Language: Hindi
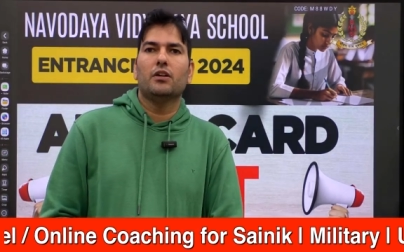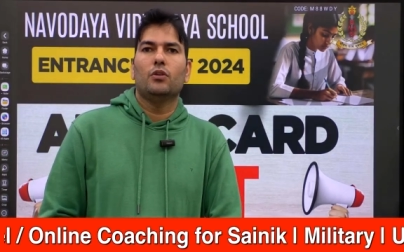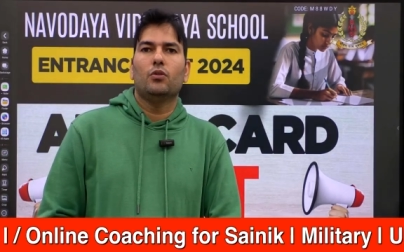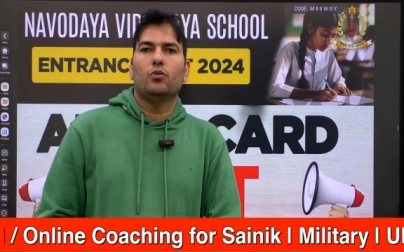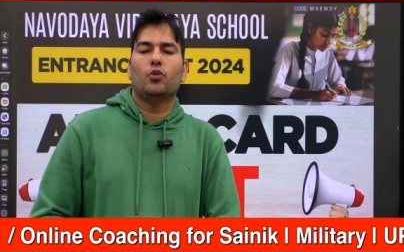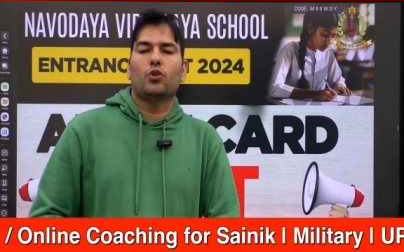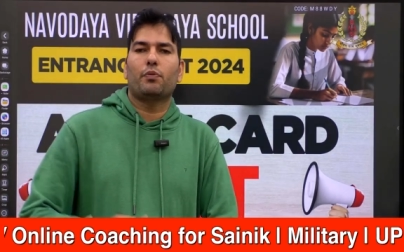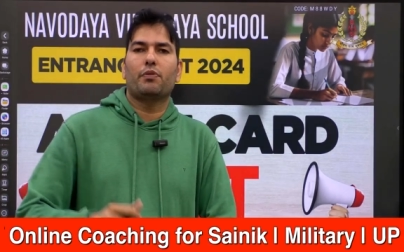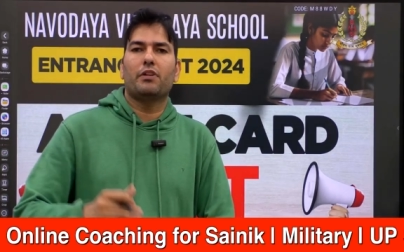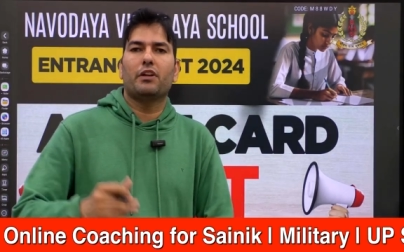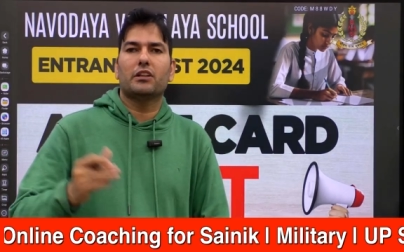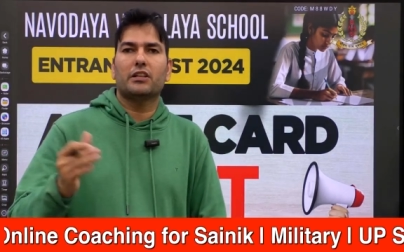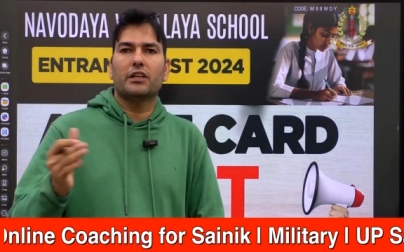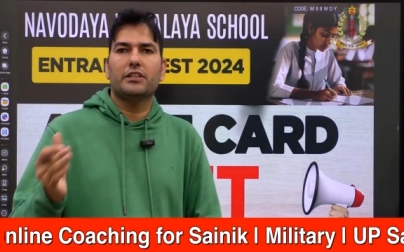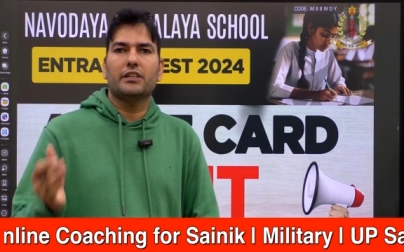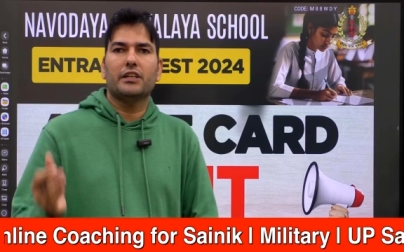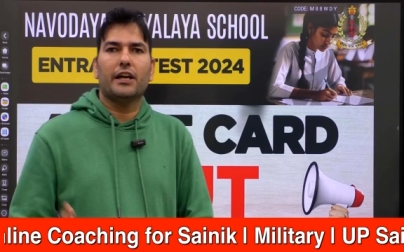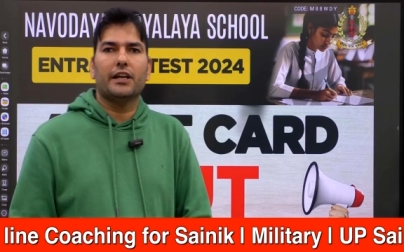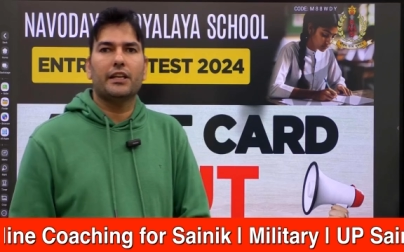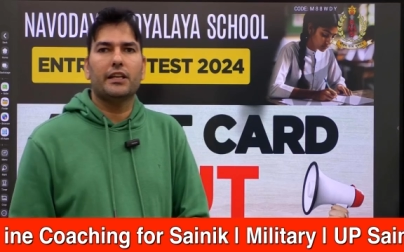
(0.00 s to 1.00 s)
और फिर
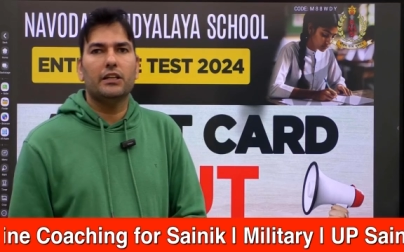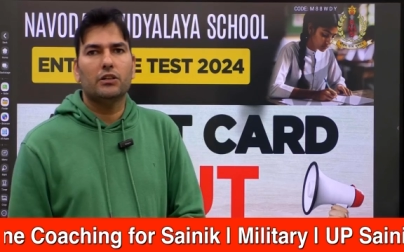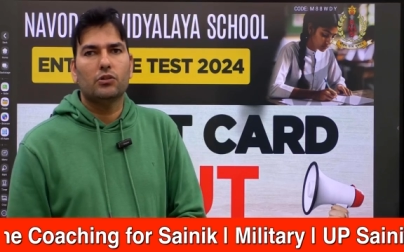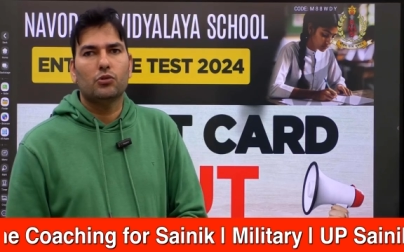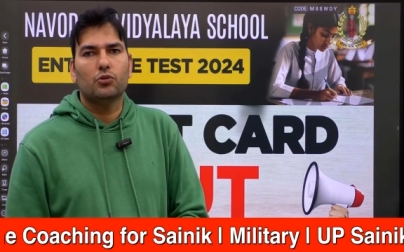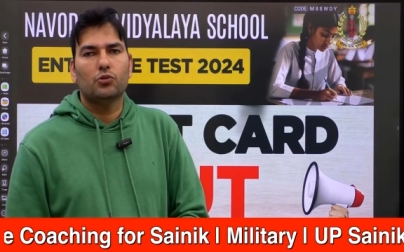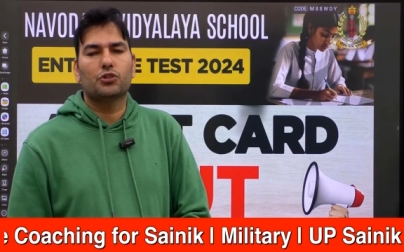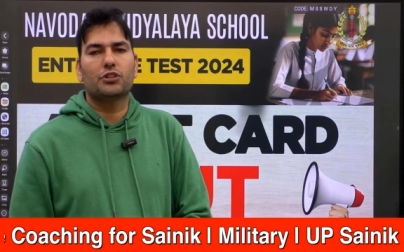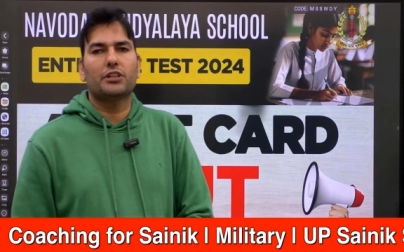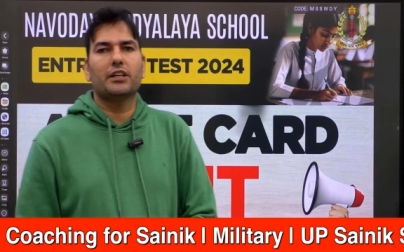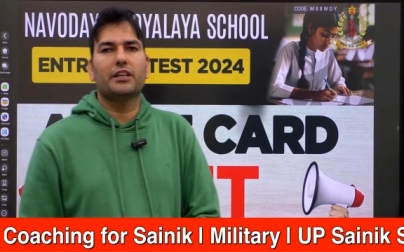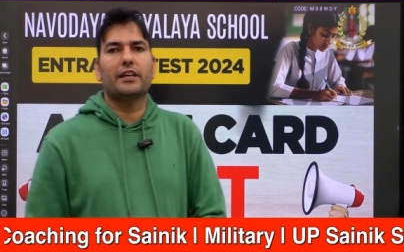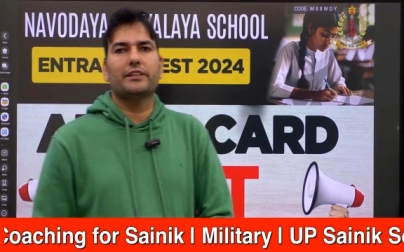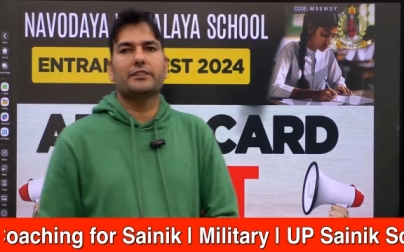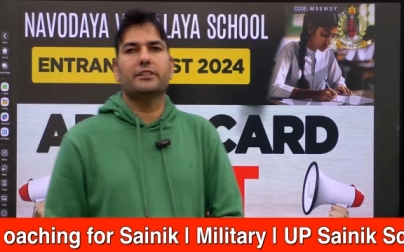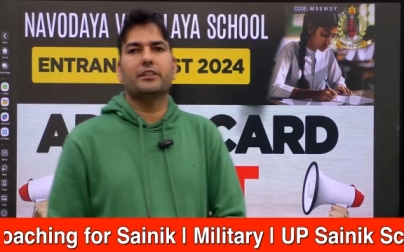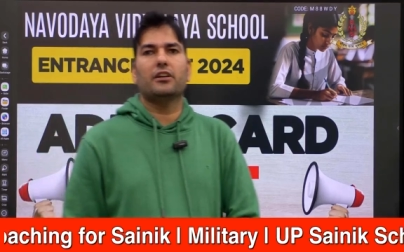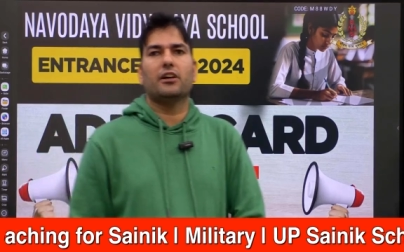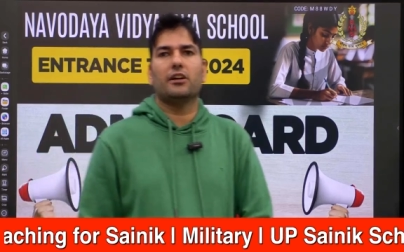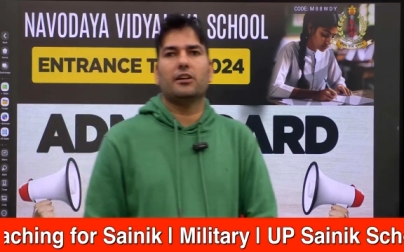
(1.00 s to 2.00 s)
तैयारी उसकी
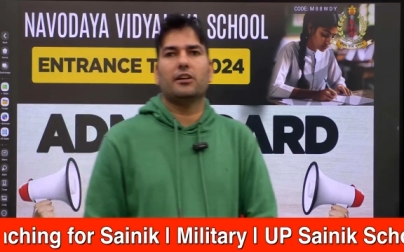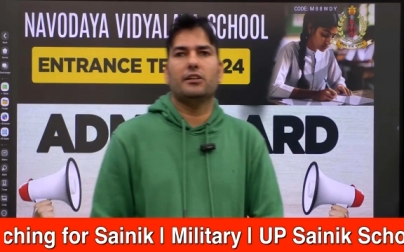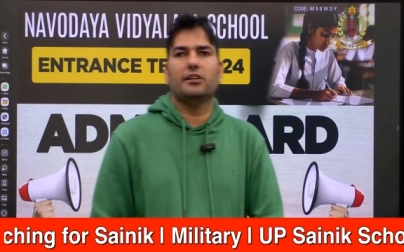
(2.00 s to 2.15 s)
कैसे करनी